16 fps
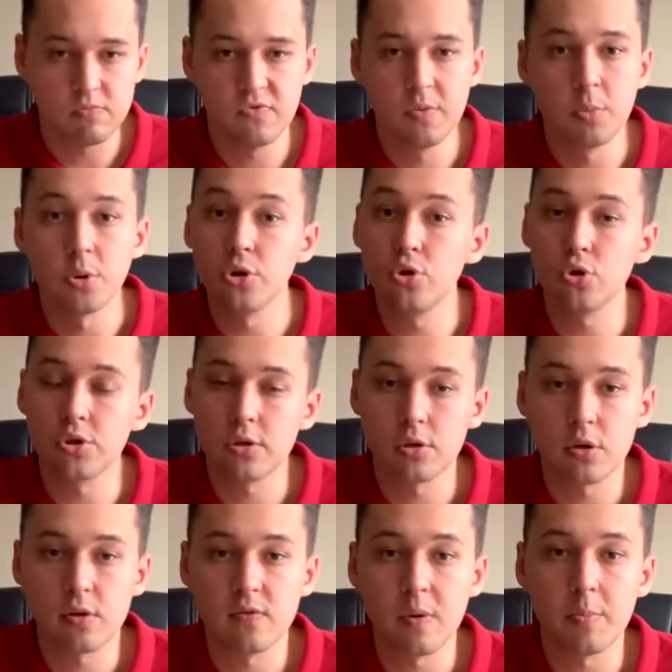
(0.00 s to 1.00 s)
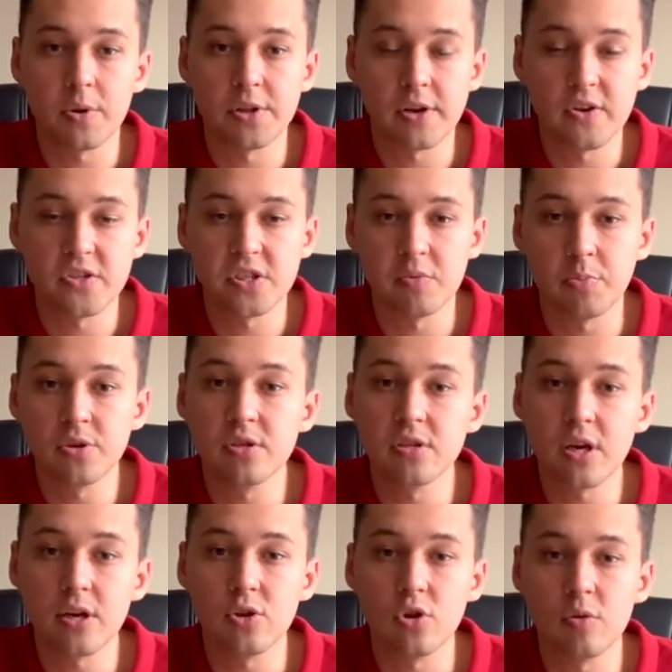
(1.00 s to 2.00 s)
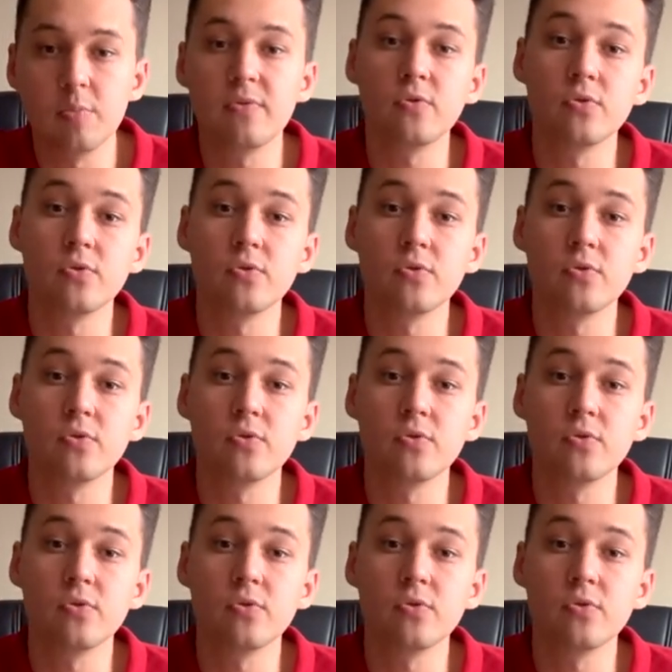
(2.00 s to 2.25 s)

выбрать тот, который вам понравится и по дизайну, и по